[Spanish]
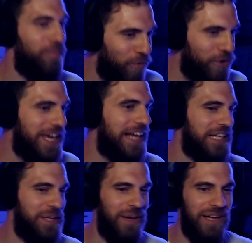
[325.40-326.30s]
Muy
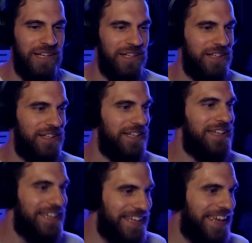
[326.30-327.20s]
arriba.
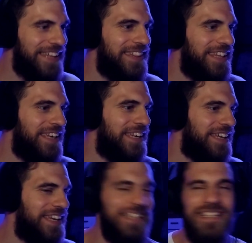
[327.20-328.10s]

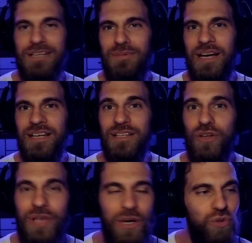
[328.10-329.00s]
Este, este tema
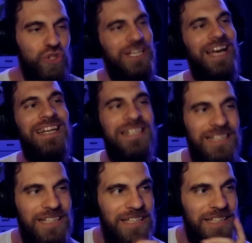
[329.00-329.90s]
lo voy a escuchar.
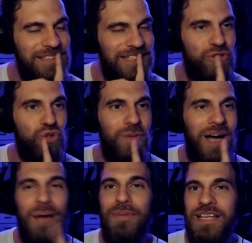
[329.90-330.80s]
Se
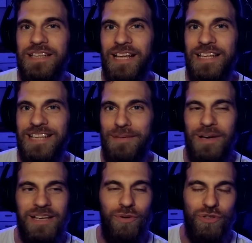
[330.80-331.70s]
suma a mi lista de
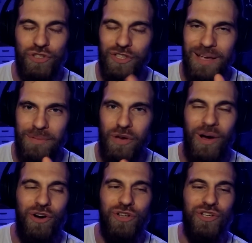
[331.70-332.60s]
temas que cuando estoy ahí medio
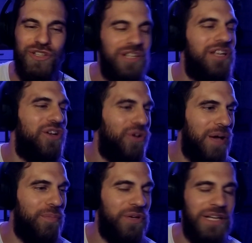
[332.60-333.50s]
bajón lo voy
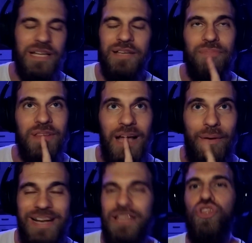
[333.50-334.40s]
a poner. A
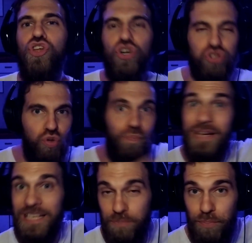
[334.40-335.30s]
ver, no
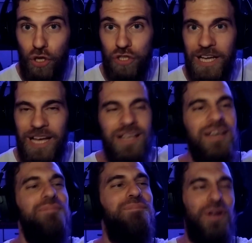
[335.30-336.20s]
super explota,
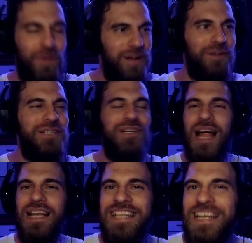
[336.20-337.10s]
pero tiene
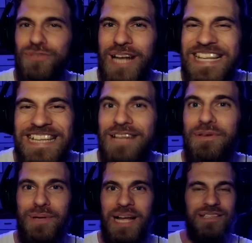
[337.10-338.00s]
una, una linda de
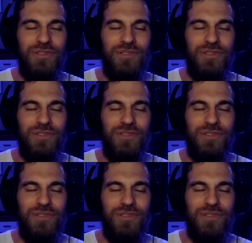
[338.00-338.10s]
vibra.